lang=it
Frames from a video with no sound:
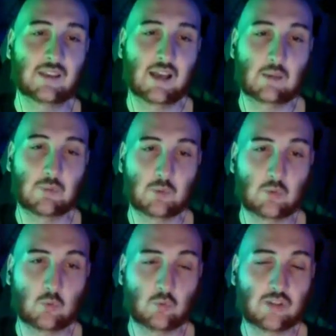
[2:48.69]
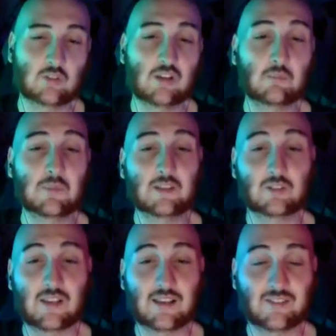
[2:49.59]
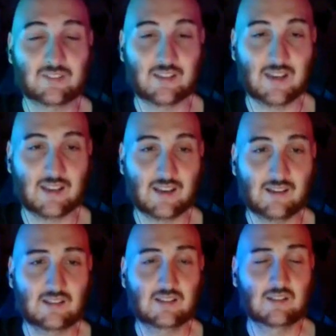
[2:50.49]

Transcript: abbiano usato il mito della strega